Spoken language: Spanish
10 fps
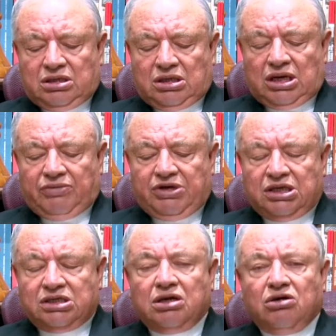La fiesta
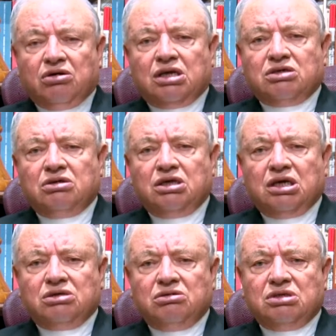del Sagrado Corazón de
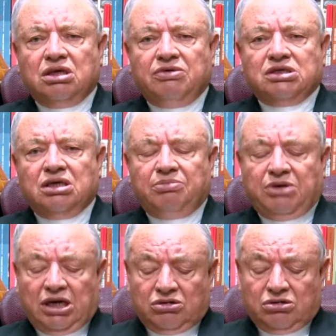Jesús debe ser
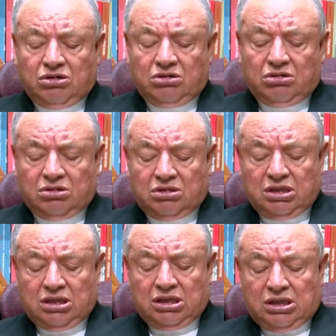para nosotros
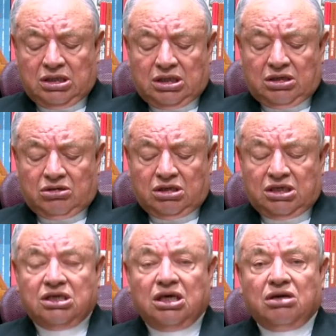los,
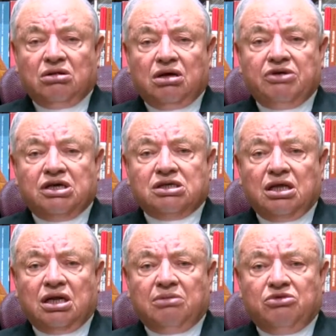cristianos la fiesta
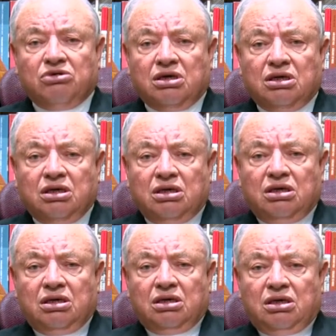del amor.
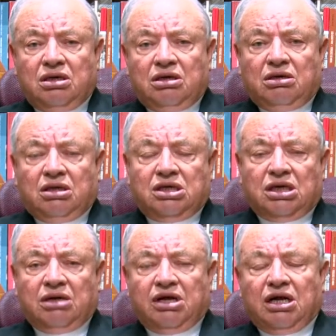
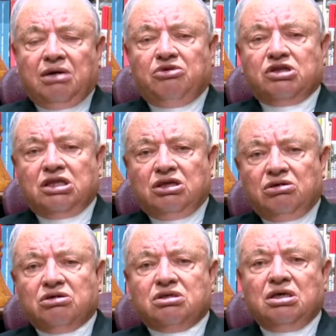Celebrar el amor de
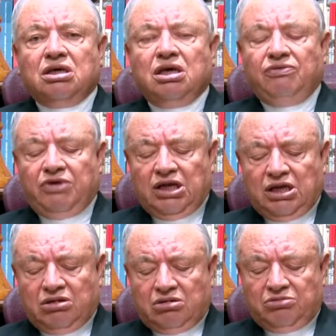Dios
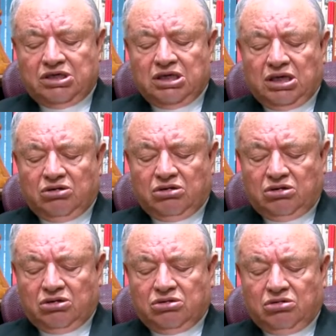infinito,
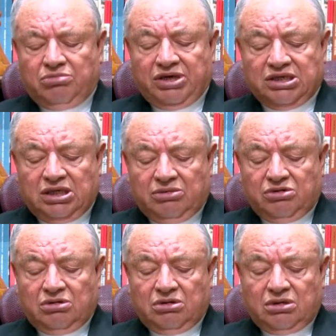misericordioso,
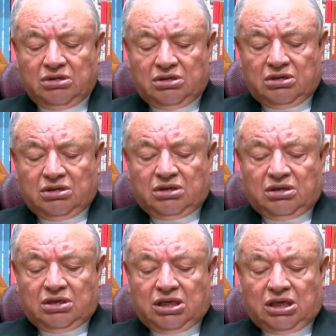compasivo,
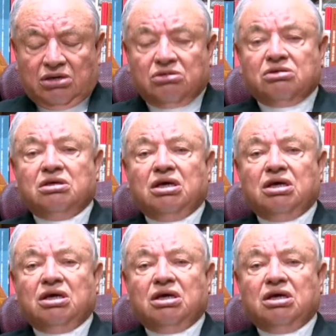que nos